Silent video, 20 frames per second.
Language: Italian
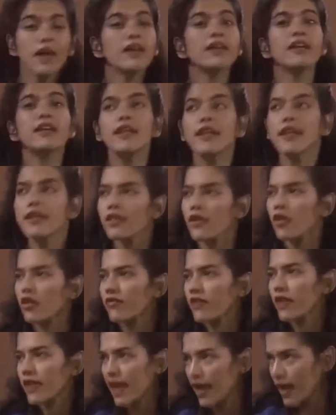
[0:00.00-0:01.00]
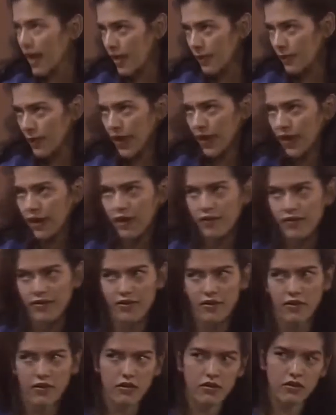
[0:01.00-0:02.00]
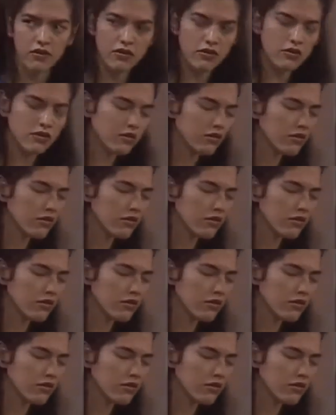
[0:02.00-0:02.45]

problemi, né di alleviare il dolore.